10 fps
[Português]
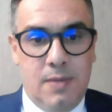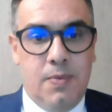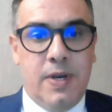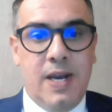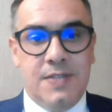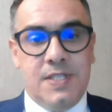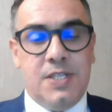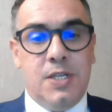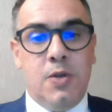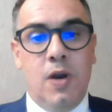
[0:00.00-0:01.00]
Porque às vezes a
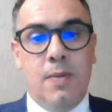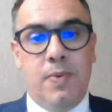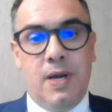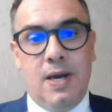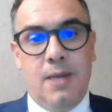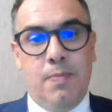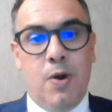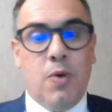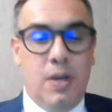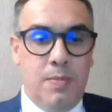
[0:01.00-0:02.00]
gente olha para
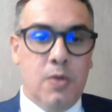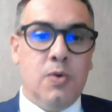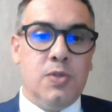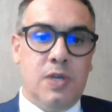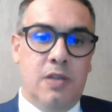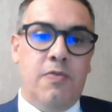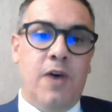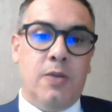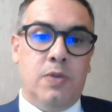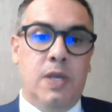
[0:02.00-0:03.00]
o criminoso que de
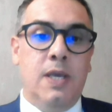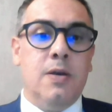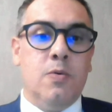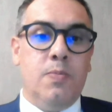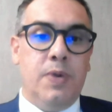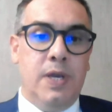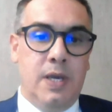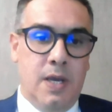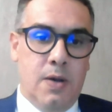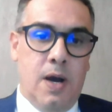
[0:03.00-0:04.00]
fato tem que
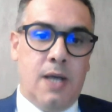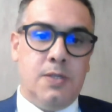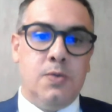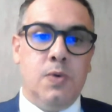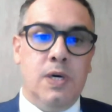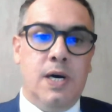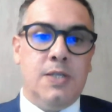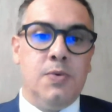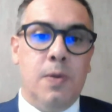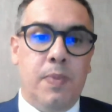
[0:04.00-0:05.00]
cumprir a sua, a
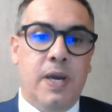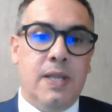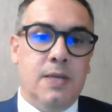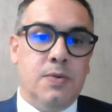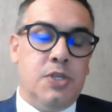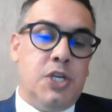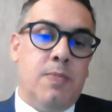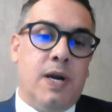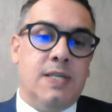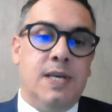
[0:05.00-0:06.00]
sua pena no
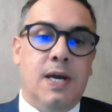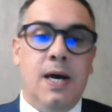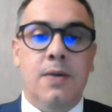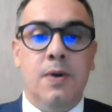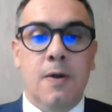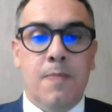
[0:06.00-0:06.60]
sistema carcerário,